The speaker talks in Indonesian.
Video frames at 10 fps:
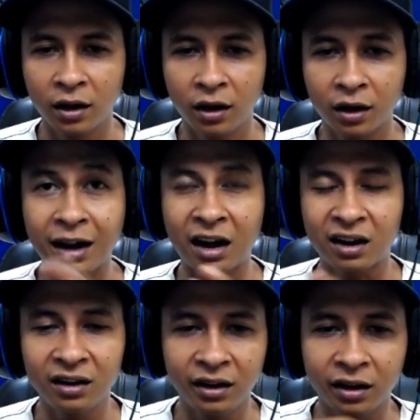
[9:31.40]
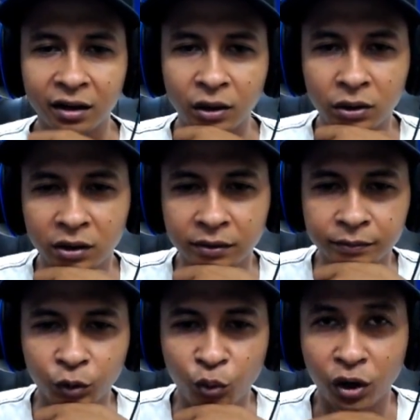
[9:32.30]
uh, eh, Car ini ya.
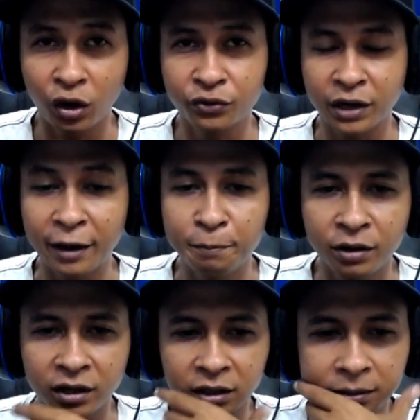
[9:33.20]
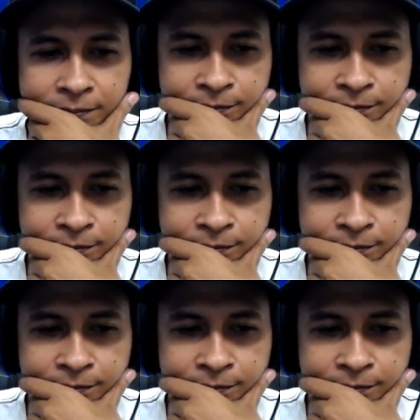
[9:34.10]
Queen of Sniper.